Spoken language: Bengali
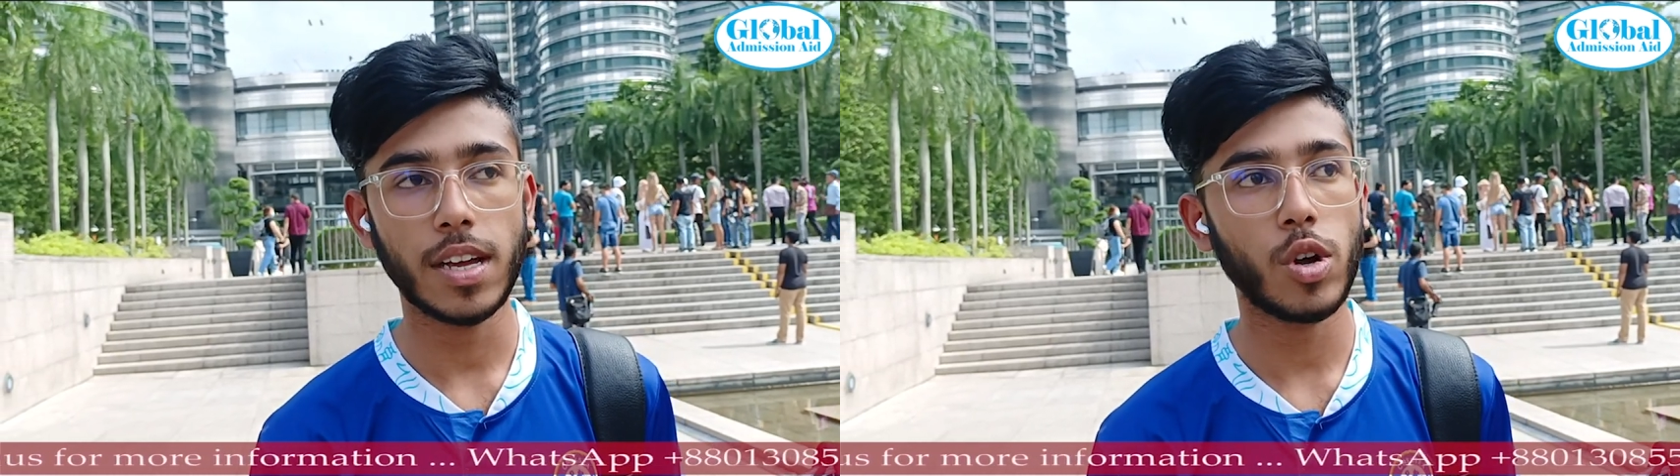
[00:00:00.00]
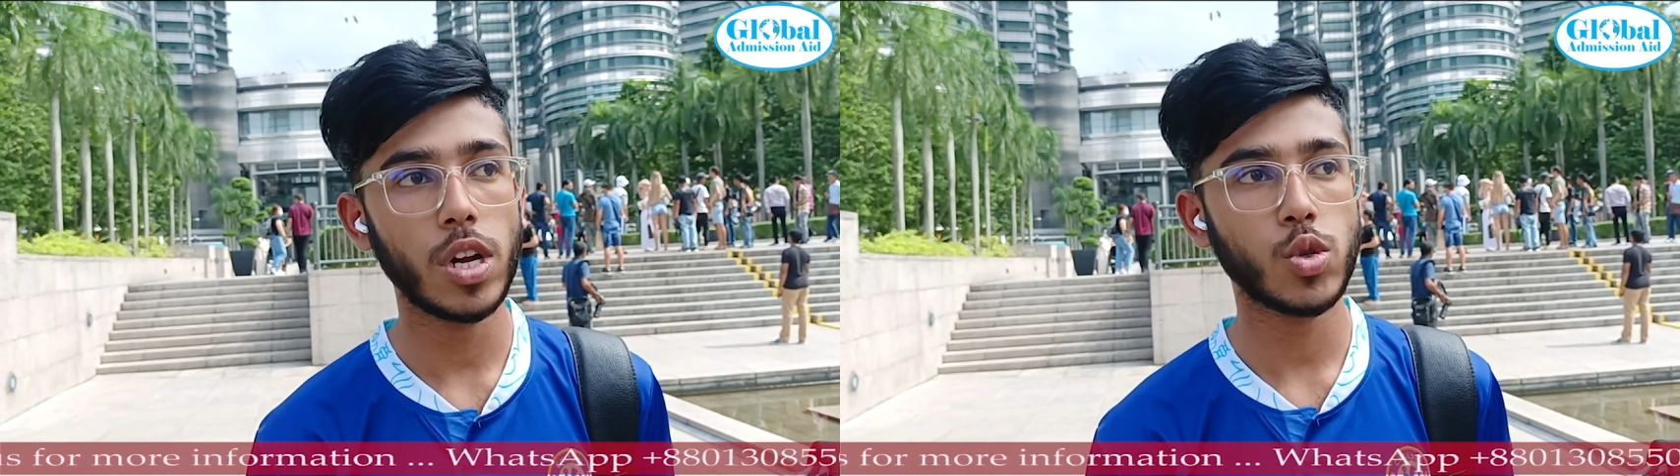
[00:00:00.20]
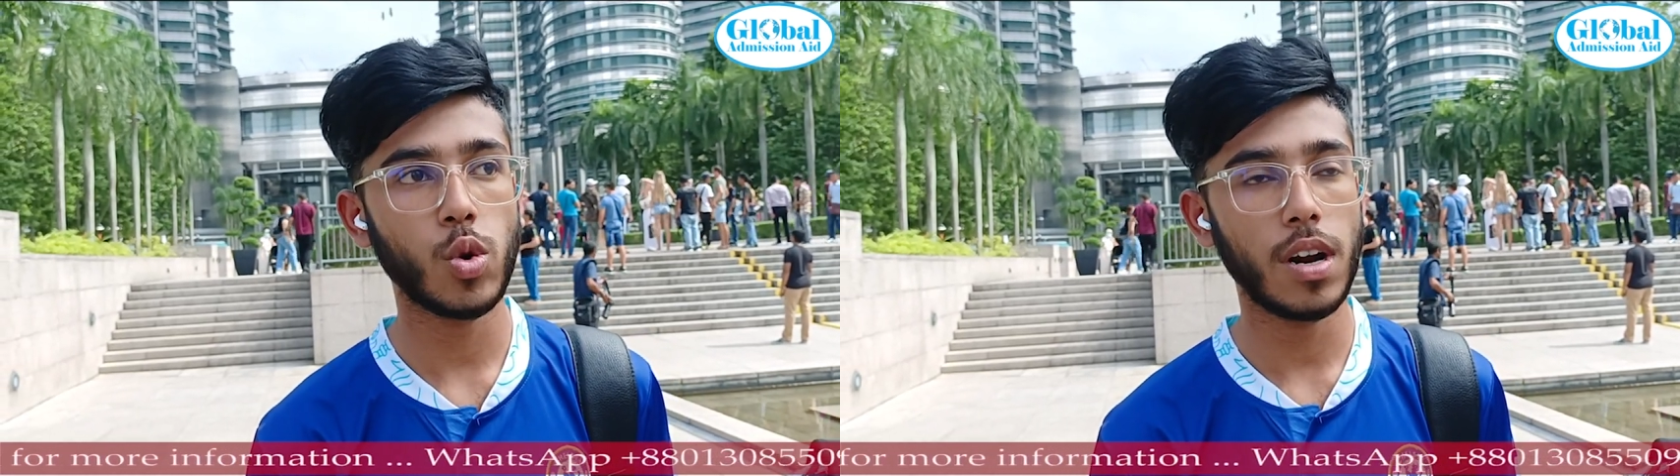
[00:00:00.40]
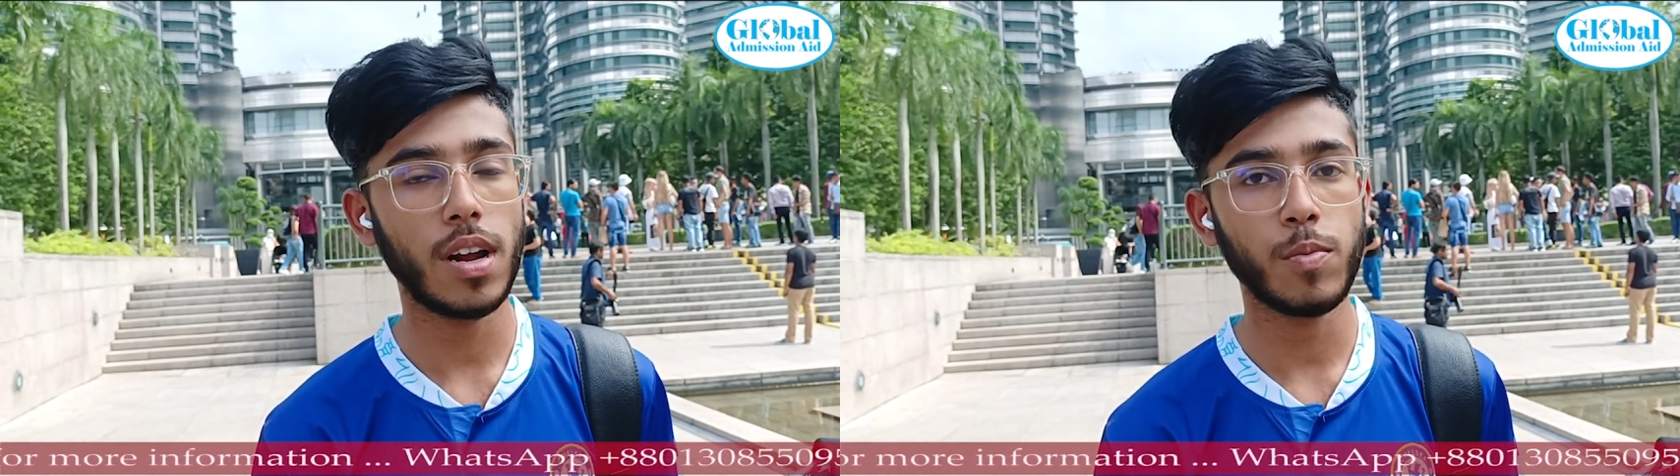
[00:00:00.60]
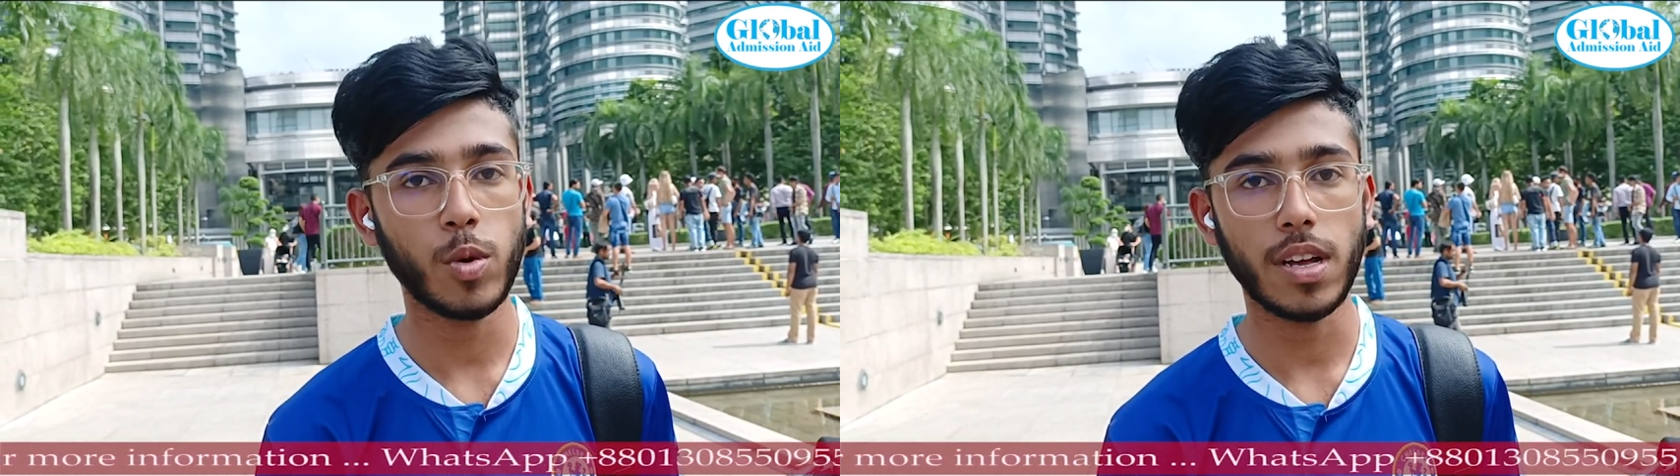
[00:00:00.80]
কলেজ
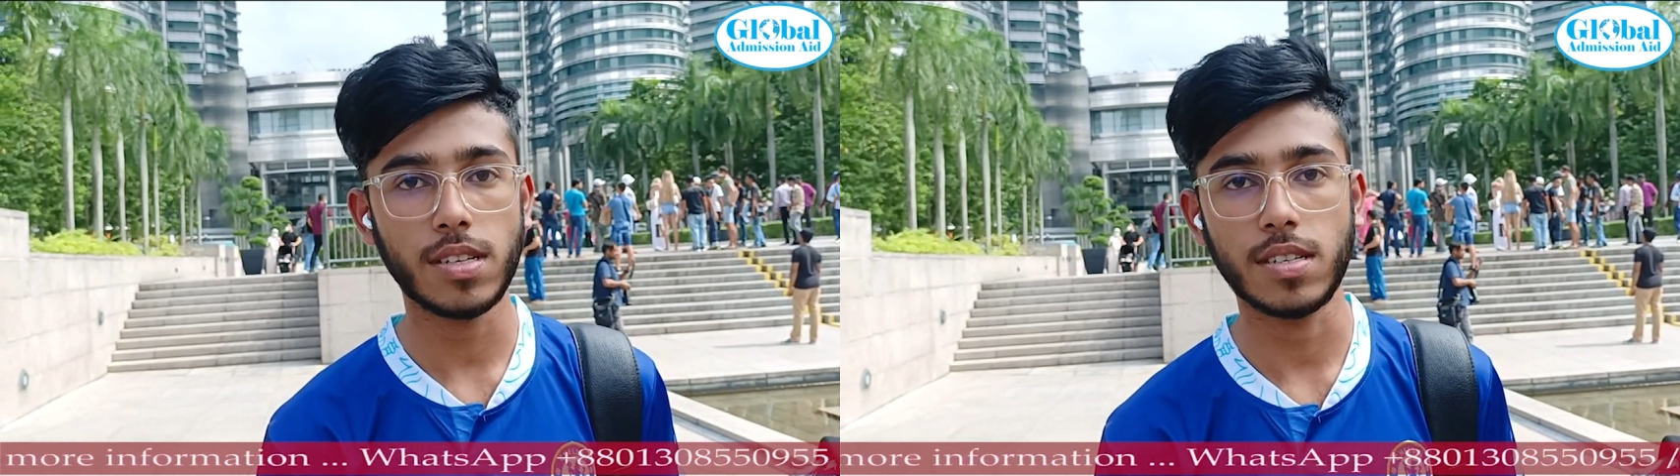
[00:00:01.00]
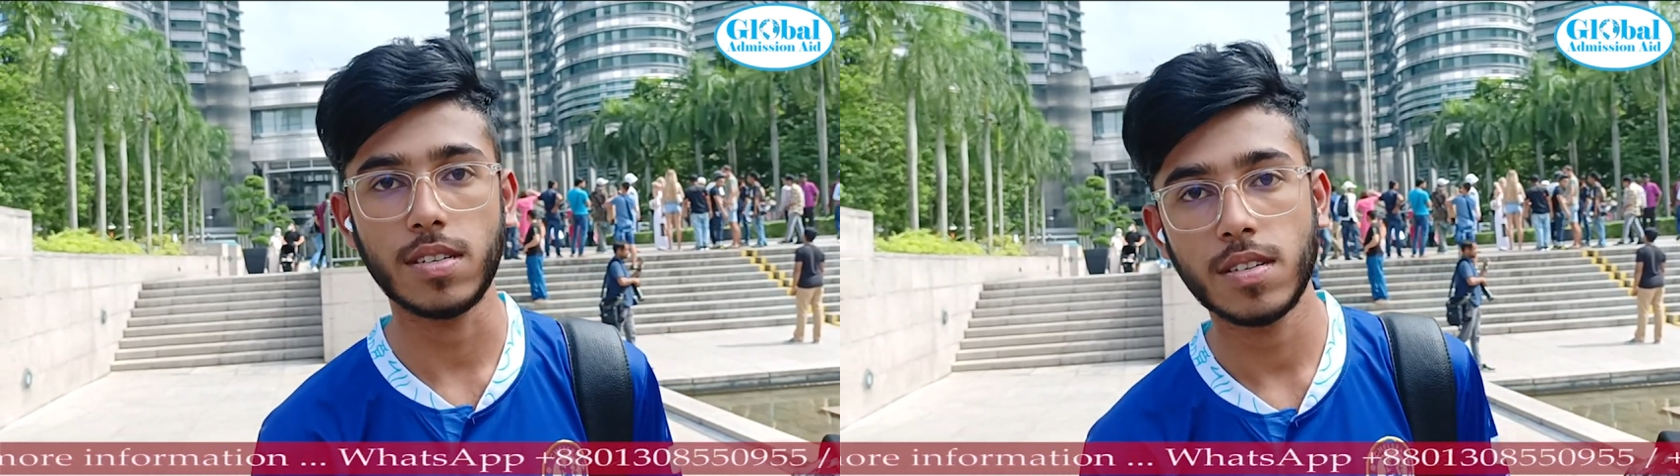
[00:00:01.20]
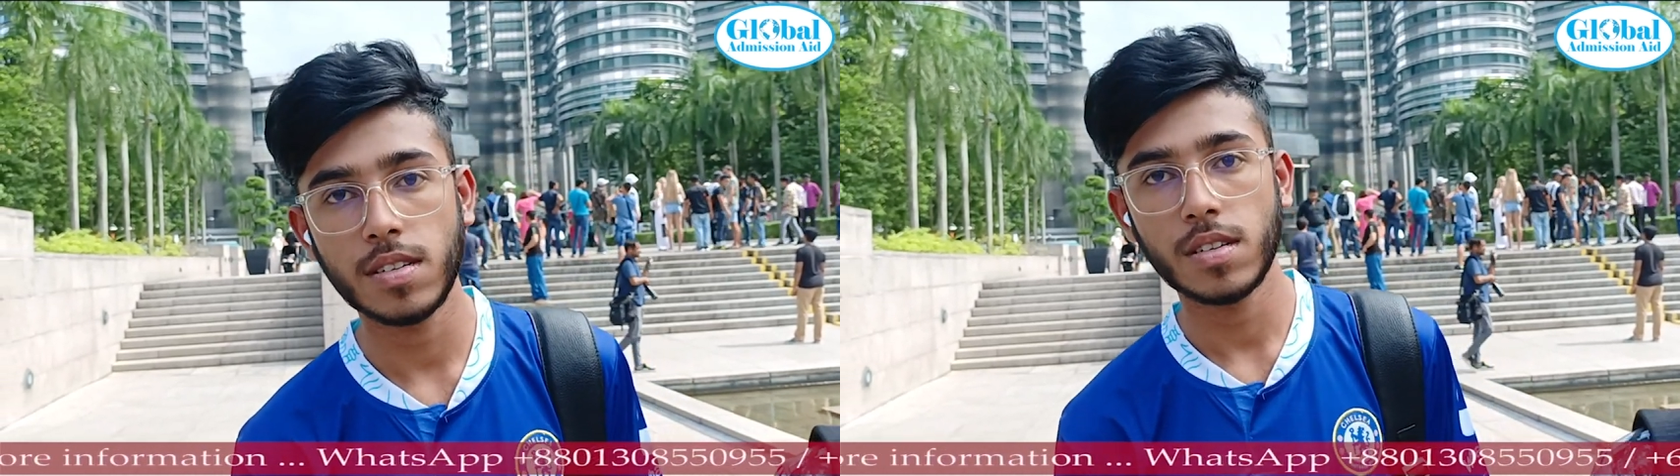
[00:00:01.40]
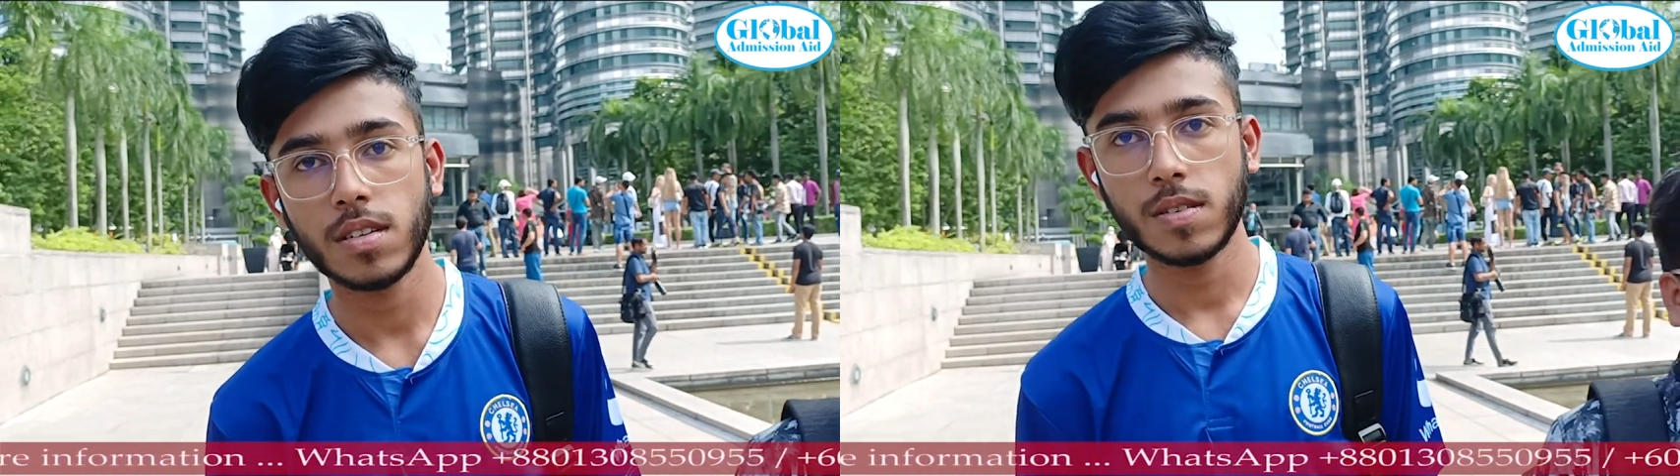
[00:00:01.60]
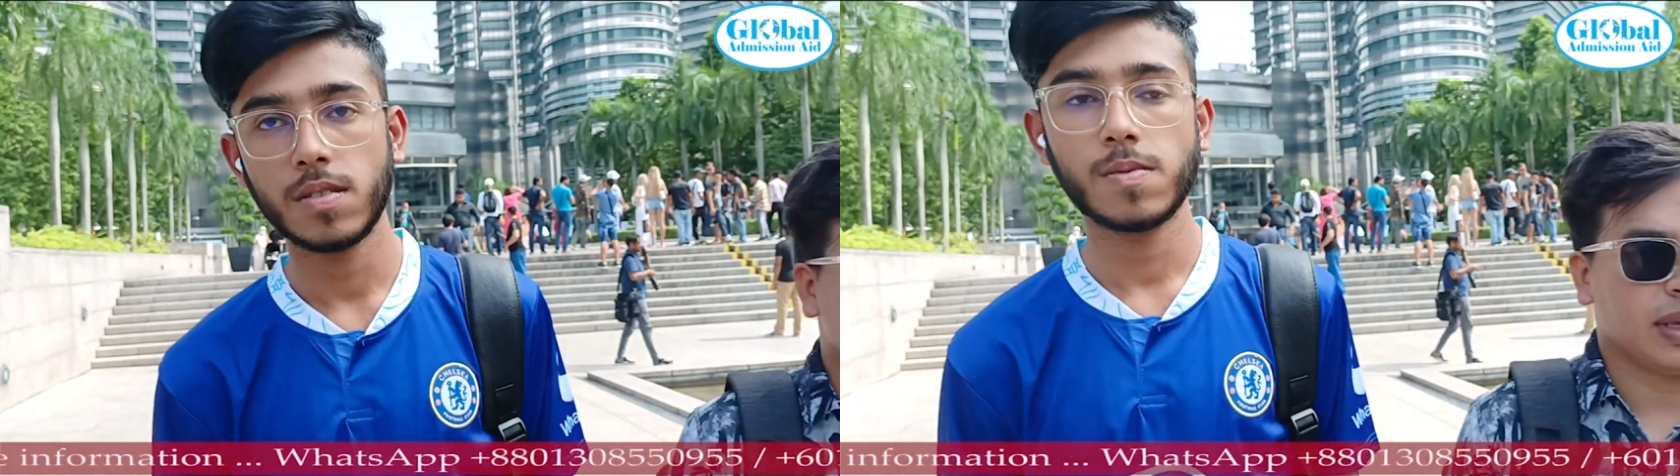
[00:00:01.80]
ওকে